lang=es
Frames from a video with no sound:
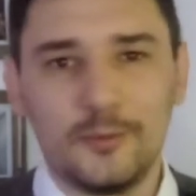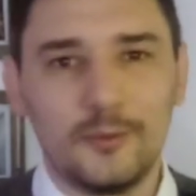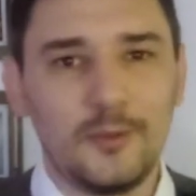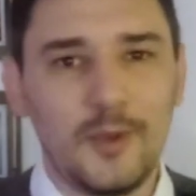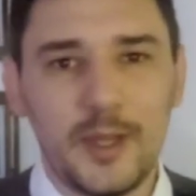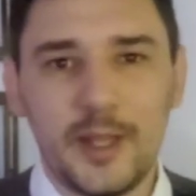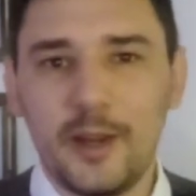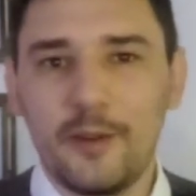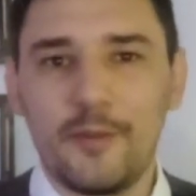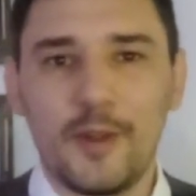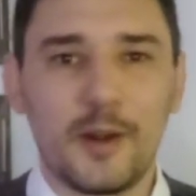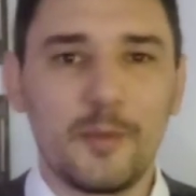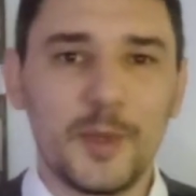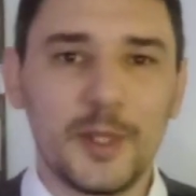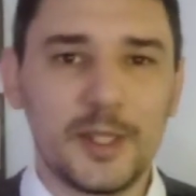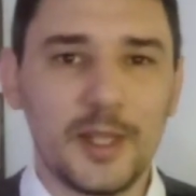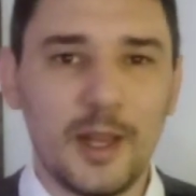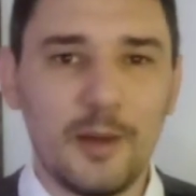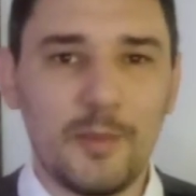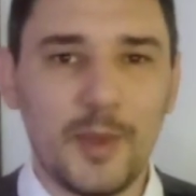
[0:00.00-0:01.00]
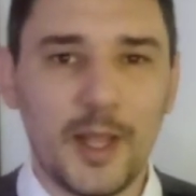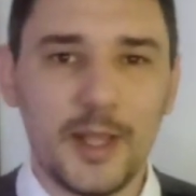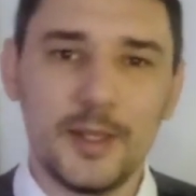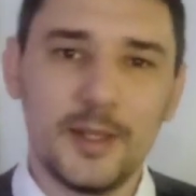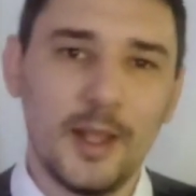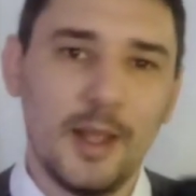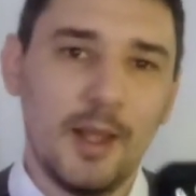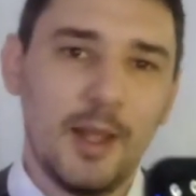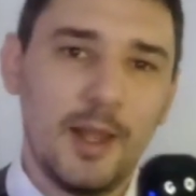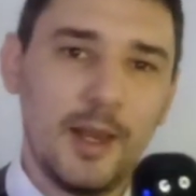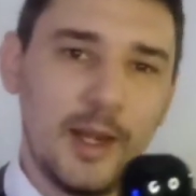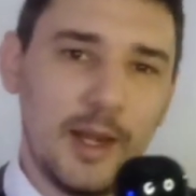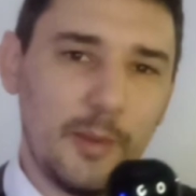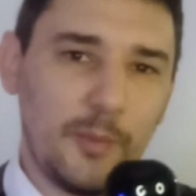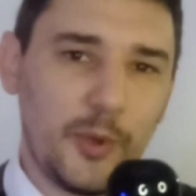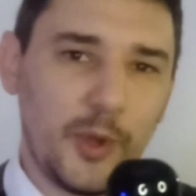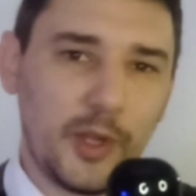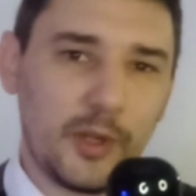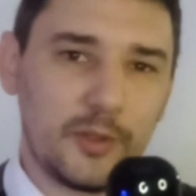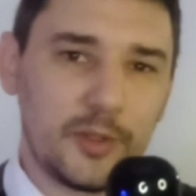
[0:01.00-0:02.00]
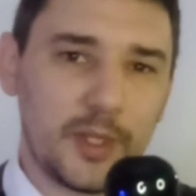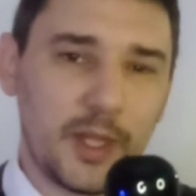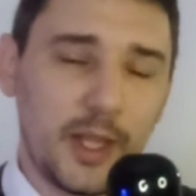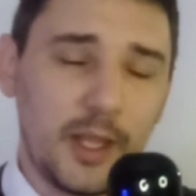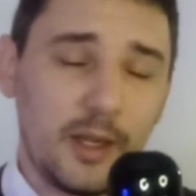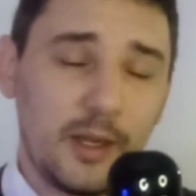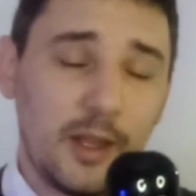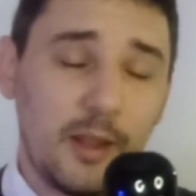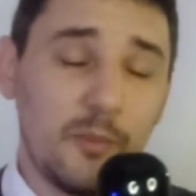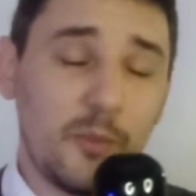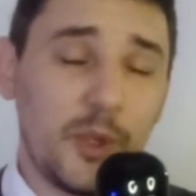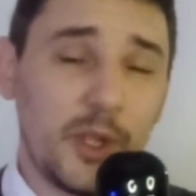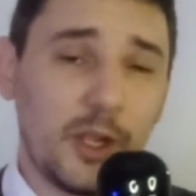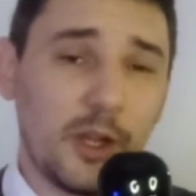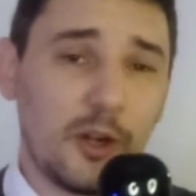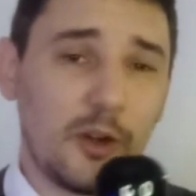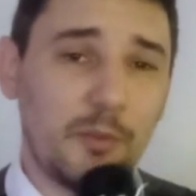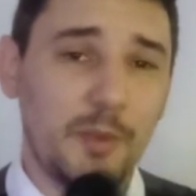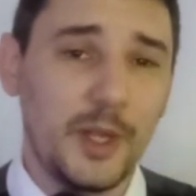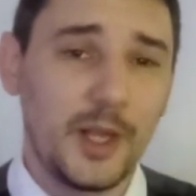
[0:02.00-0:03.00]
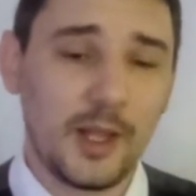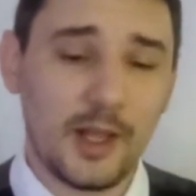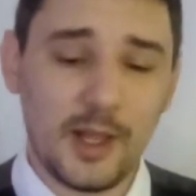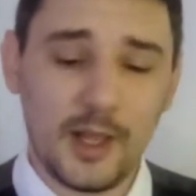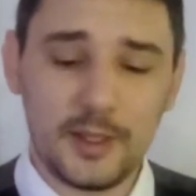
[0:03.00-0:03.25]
cualquier farmacia del país la puedes conseguir, es muy económica.